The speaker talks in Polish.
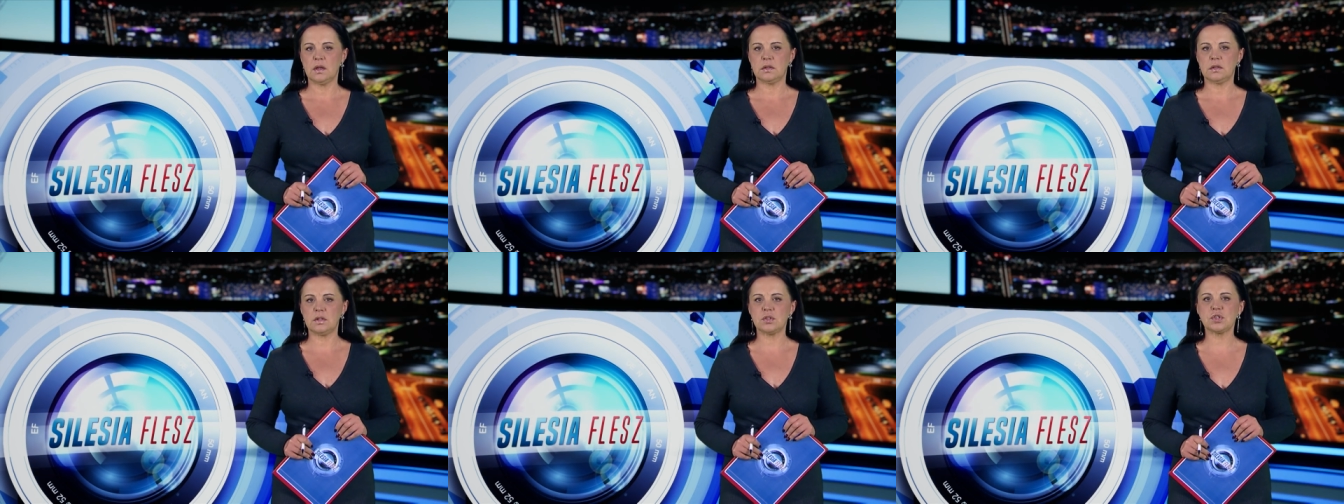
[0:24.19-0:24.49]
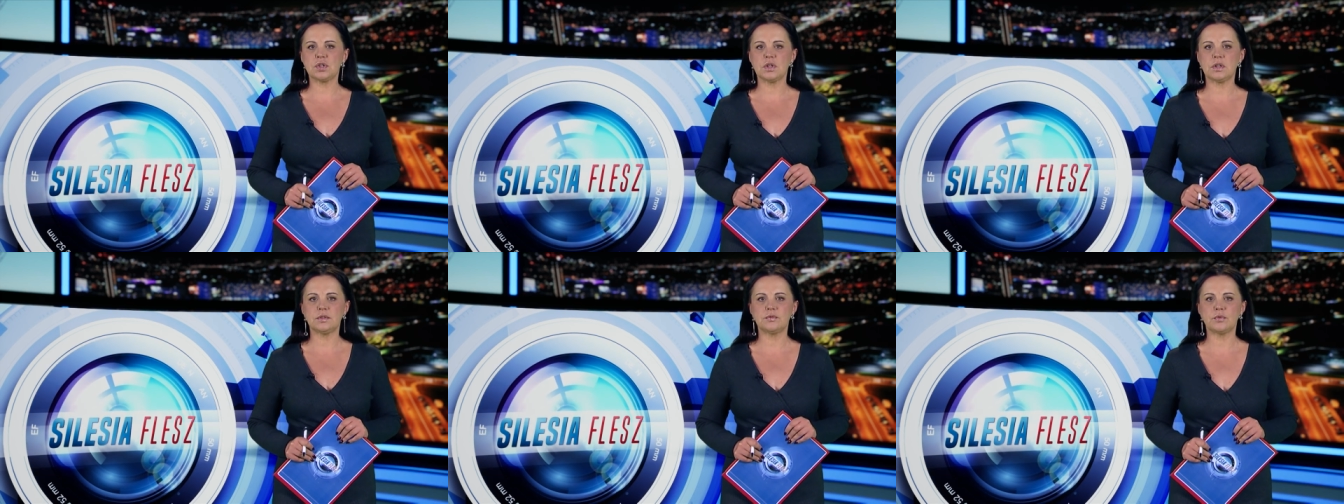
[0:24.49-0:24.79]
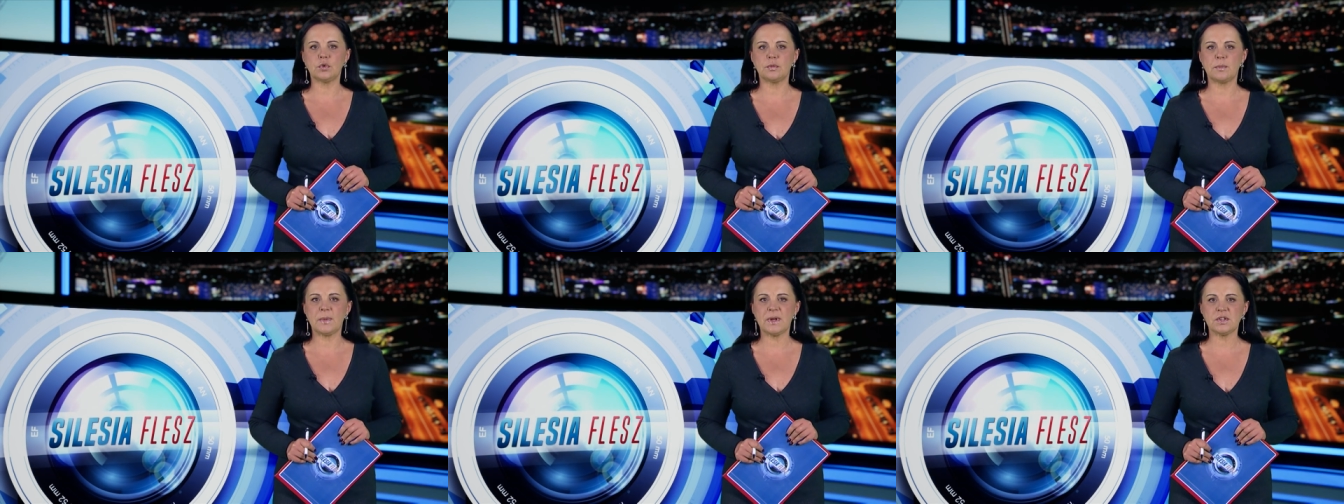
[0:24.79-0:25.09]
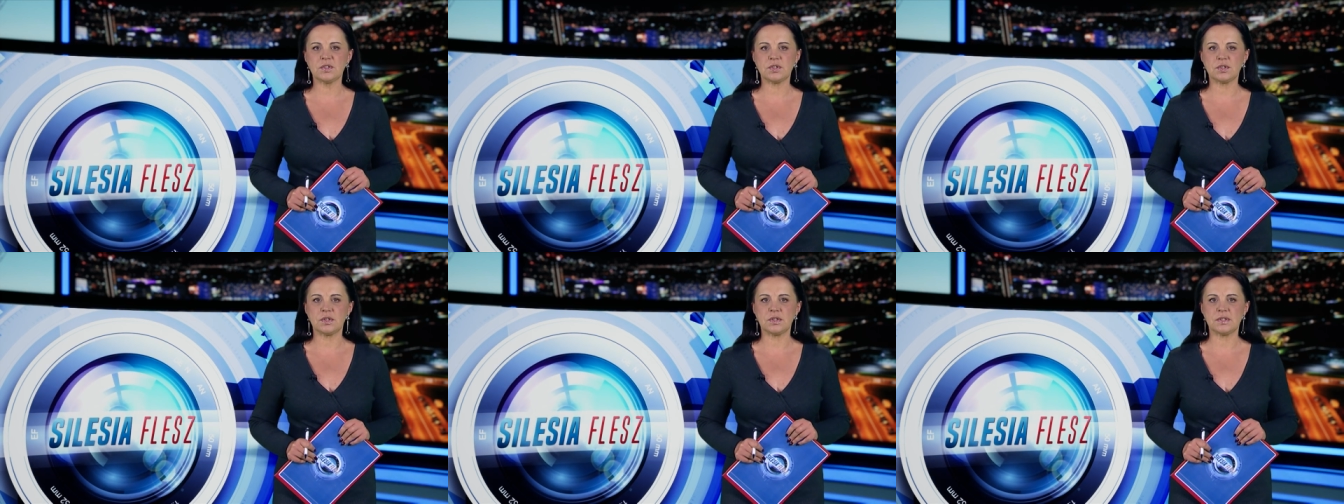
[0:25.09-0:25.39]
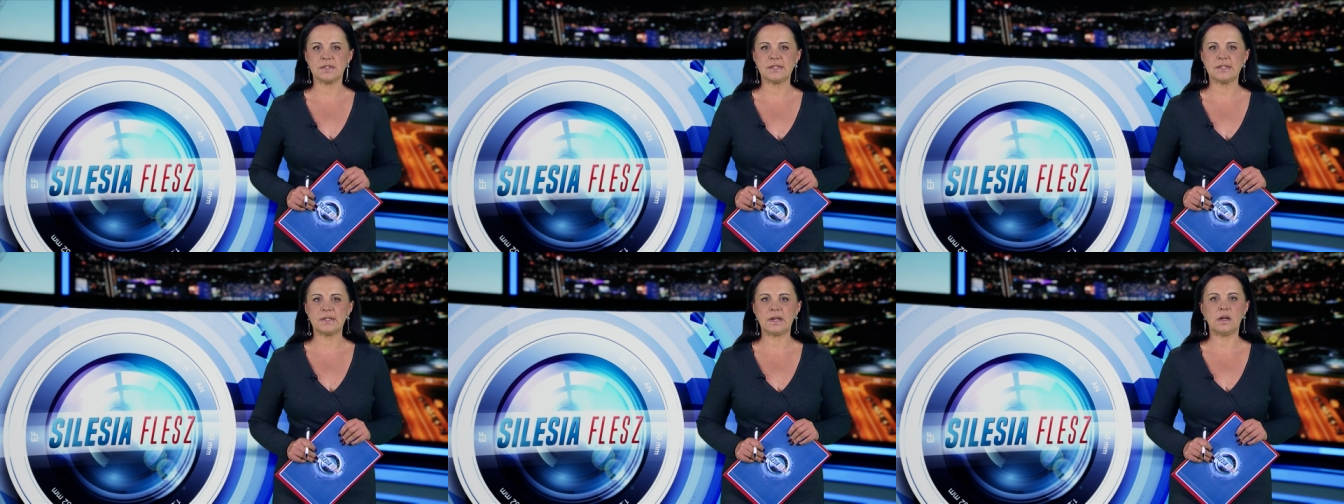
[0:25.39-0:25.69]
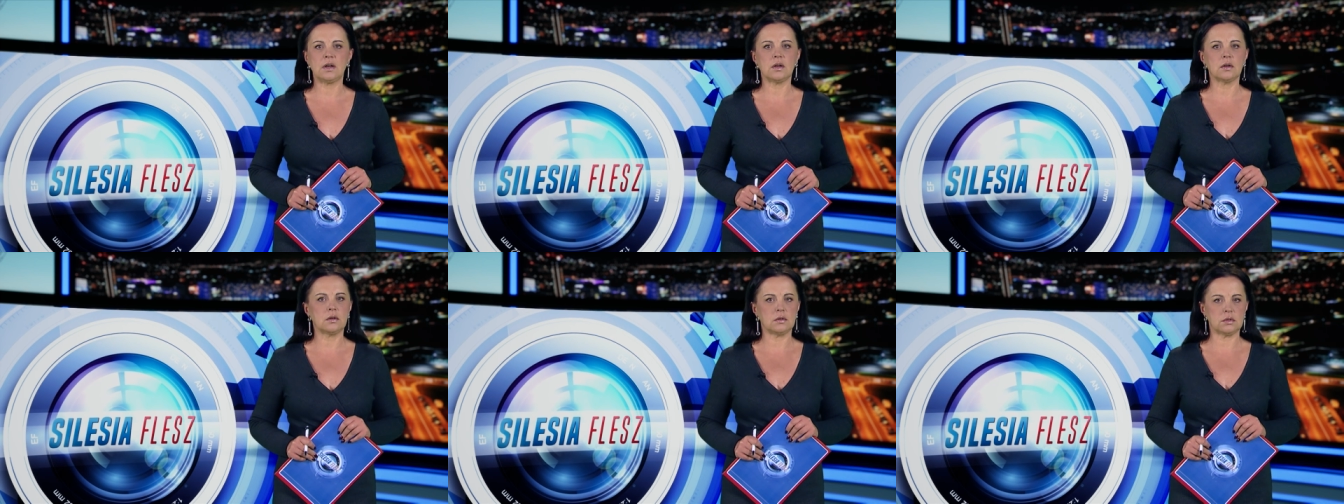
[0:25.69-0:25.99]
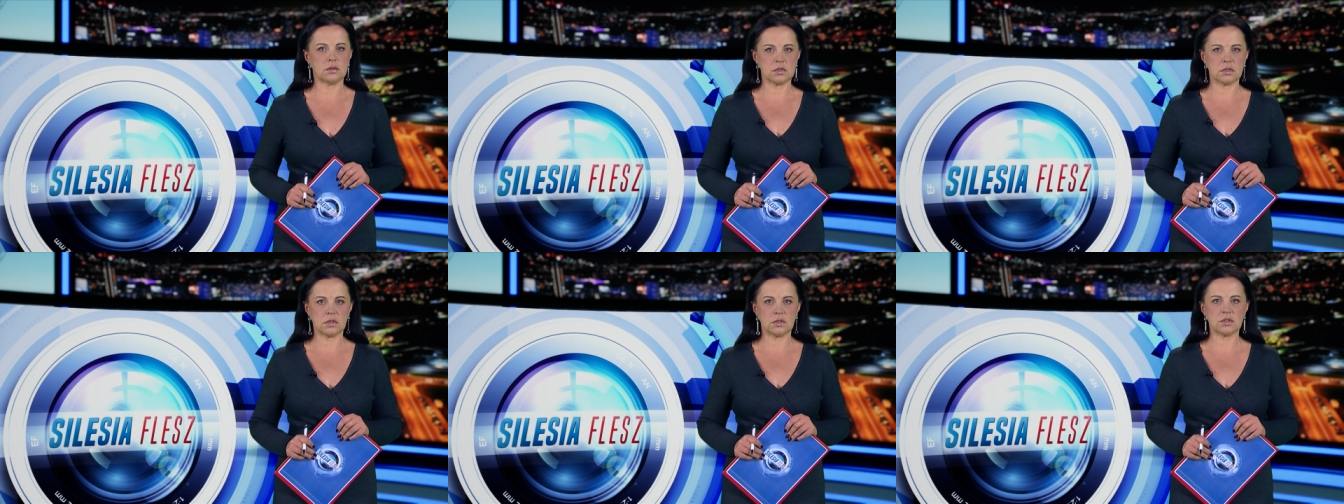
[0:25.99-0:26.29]
Nie żyje dwóch mężczyzn, a
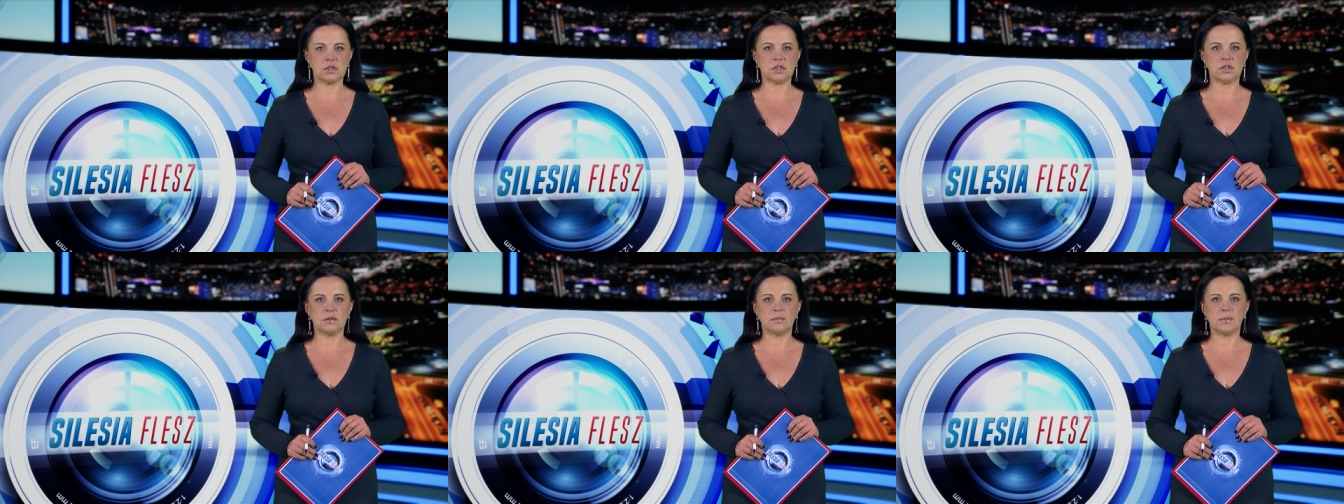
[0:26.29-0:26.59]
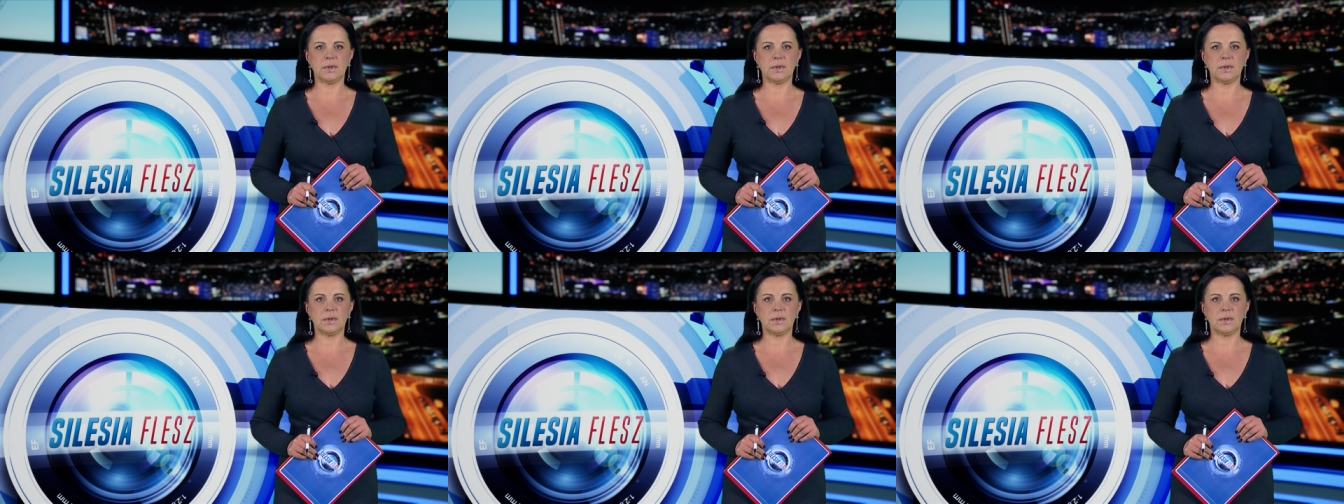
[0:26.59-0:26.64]
okoliczności